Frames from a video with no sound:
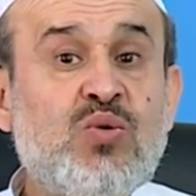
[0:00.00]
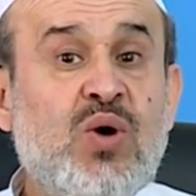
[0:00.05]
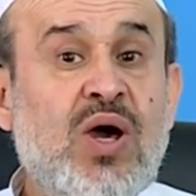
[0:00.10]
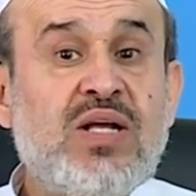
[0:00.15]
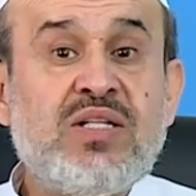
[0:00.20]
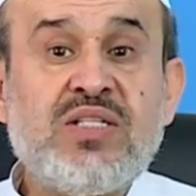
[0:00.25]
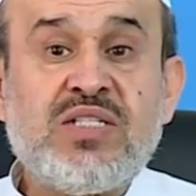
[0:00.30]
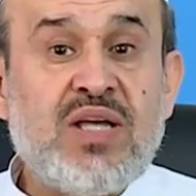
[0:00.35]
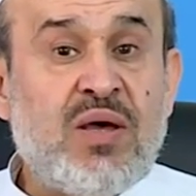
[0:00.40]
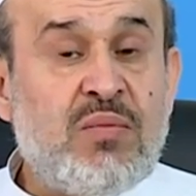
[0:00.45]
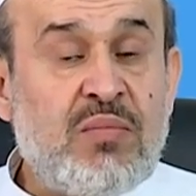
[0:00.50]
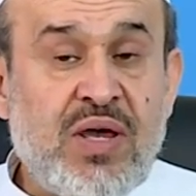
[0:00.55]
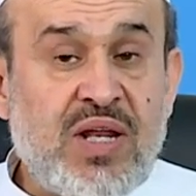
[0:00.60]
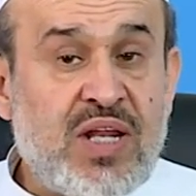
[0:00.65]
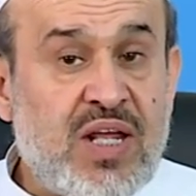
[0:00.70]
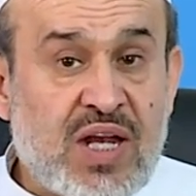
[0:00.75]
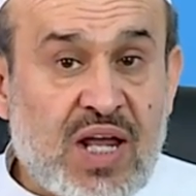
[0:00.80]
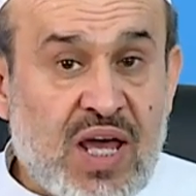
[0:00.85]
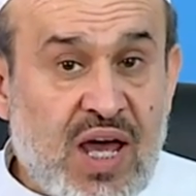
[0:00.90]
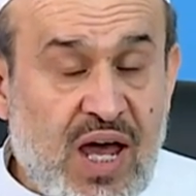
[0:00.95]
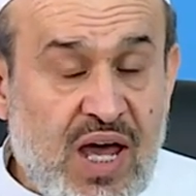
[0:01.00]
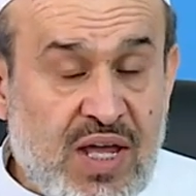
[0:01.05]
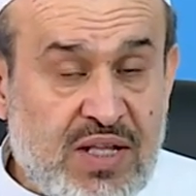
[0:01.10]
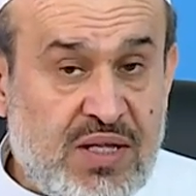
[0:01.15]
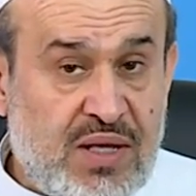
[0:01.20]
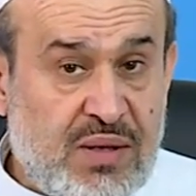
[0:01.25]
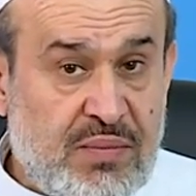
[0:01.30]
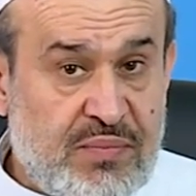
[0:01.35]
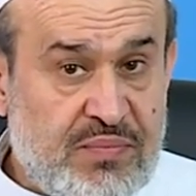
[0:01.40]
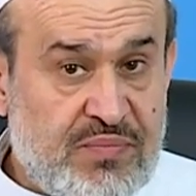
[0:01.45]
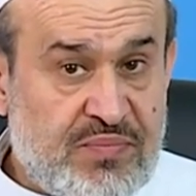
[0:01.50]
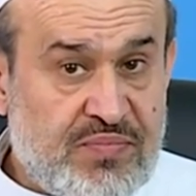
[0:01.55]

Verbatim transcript: عن زمن قادم